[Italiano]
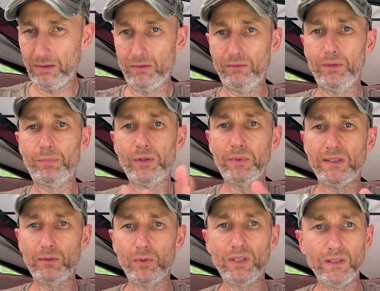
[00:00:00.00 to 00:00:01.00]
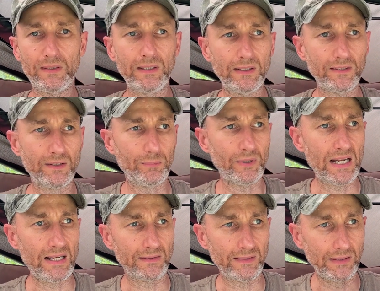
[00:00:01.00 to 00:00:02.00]
vi permette quindi di tenere
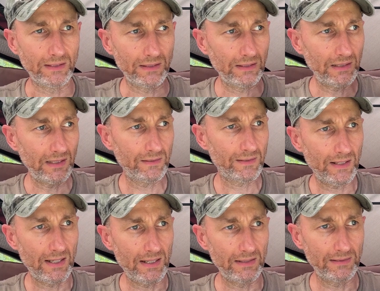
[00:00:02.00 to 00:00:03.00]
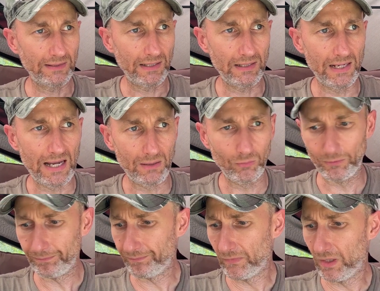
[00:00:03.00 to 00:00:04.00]
separati l'esca dall'amo
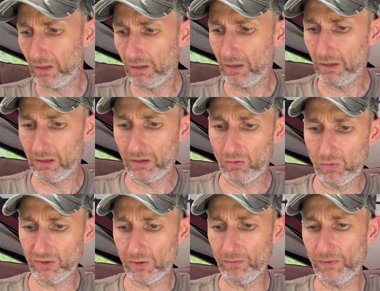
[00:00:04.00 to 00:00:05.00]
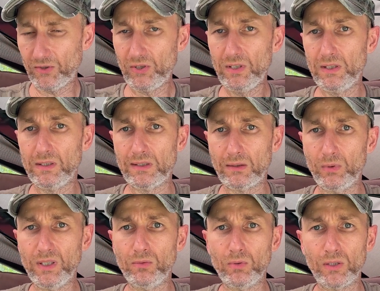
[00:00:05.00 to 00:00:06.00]
questo facilita
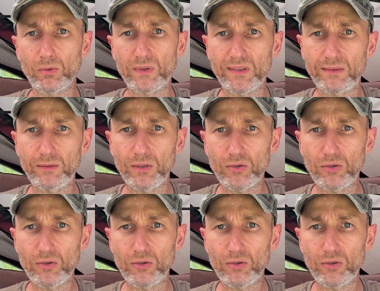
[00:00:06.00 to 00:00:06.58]
quindi una rotazione